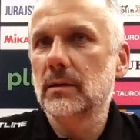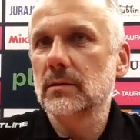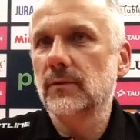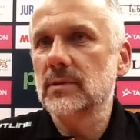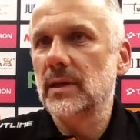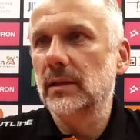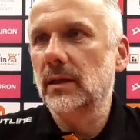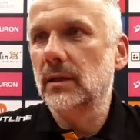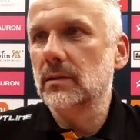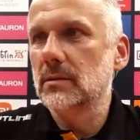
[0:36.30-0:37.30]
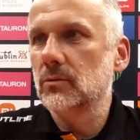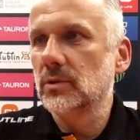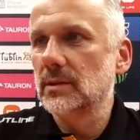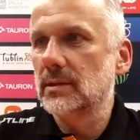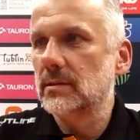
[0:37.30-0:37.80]
rozwiązanie
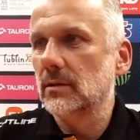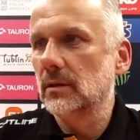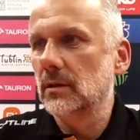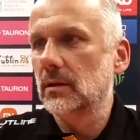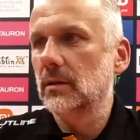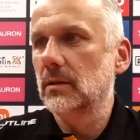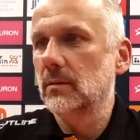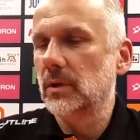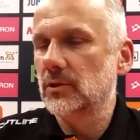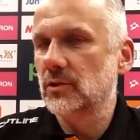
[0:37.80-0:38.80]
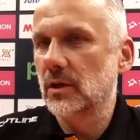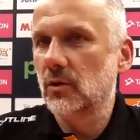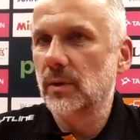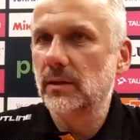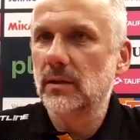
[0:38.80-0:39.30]
tutaj ze strony e, Marcina
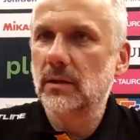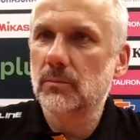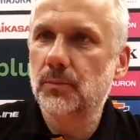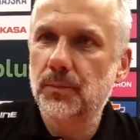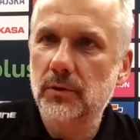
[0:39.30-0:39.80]
Komendy.